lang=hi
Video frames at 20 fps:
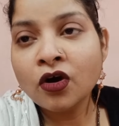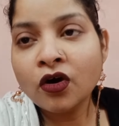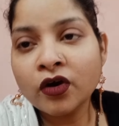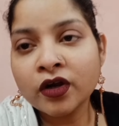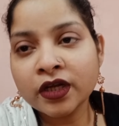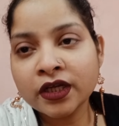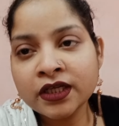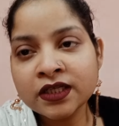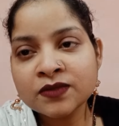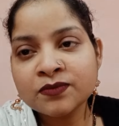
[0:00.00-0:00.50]

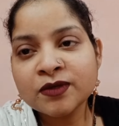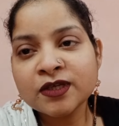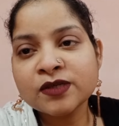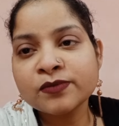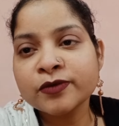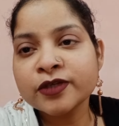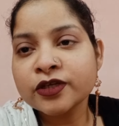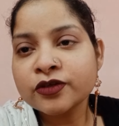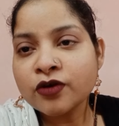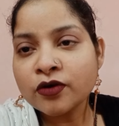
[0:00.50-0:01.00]
और इस
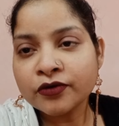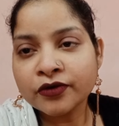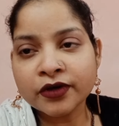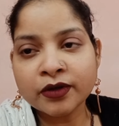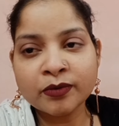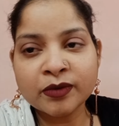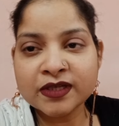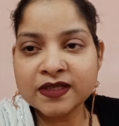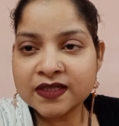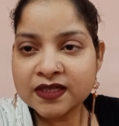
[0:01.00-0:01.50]
बीच मुझे डॉक्टर
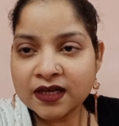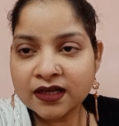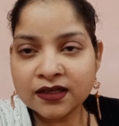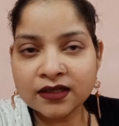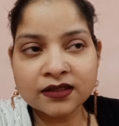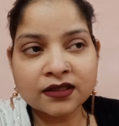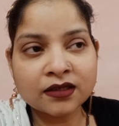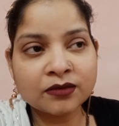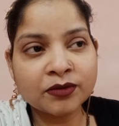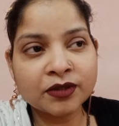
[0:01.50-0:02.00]
के पास
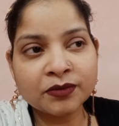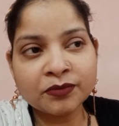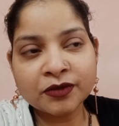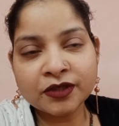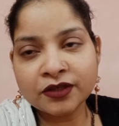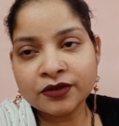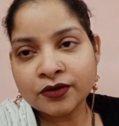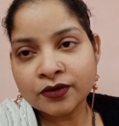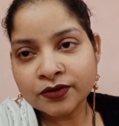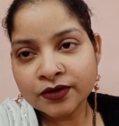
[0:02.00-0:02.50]
जाना था बट
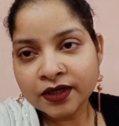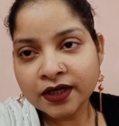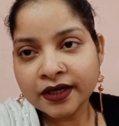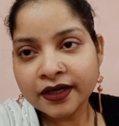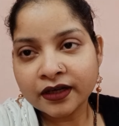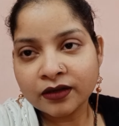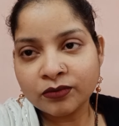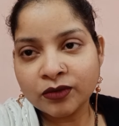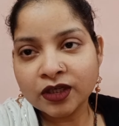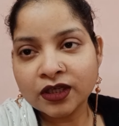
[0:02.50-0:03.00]
मेरा डॉक्टर का
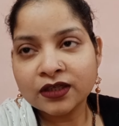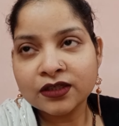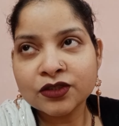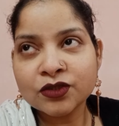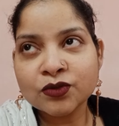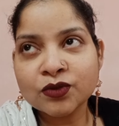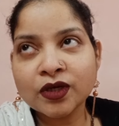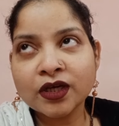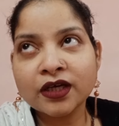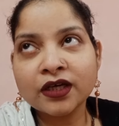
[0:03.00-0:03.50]
टाइम निकल
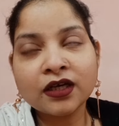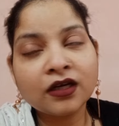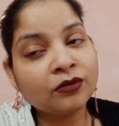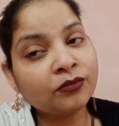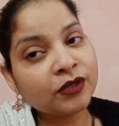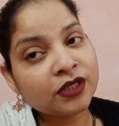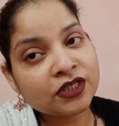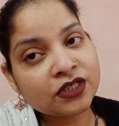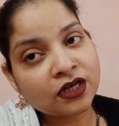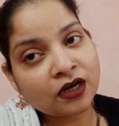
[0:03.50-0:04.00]
चुका है
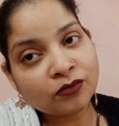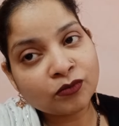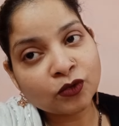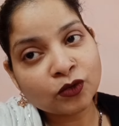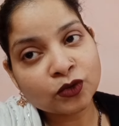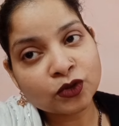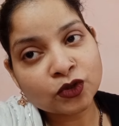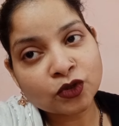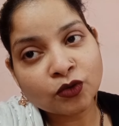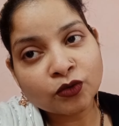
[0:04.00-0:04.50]
अब मैं शाम
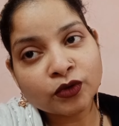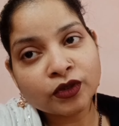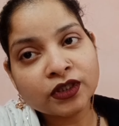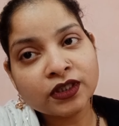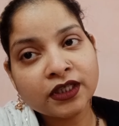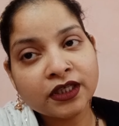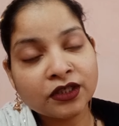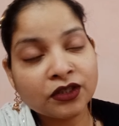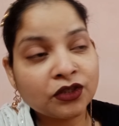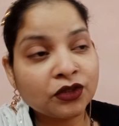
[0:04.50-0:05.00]
को
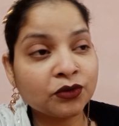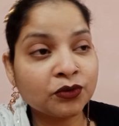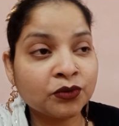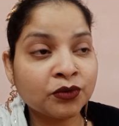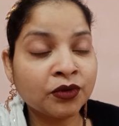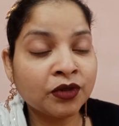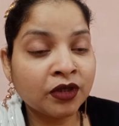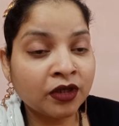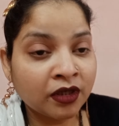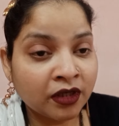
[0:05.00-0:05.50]
जाऊँगी देखती
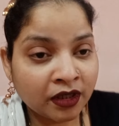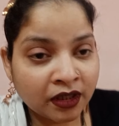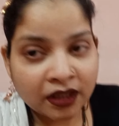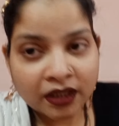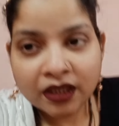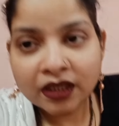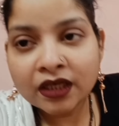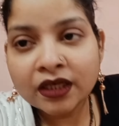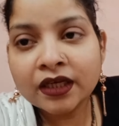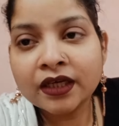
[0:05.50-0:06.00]
हूँ
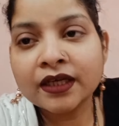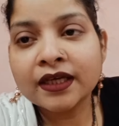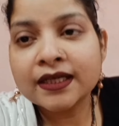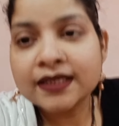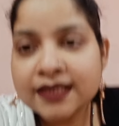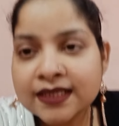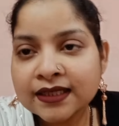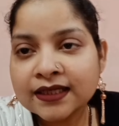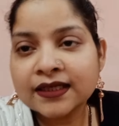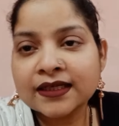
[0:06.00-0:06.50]
कि
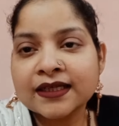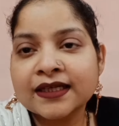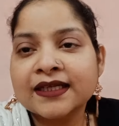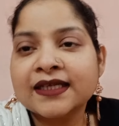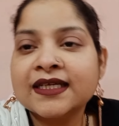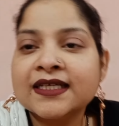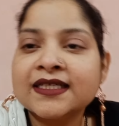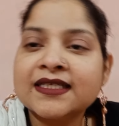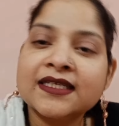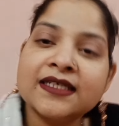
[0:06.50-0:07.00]
कैसे करना
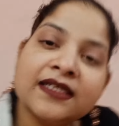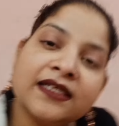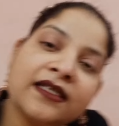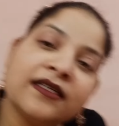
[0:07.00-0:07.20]
है कैसे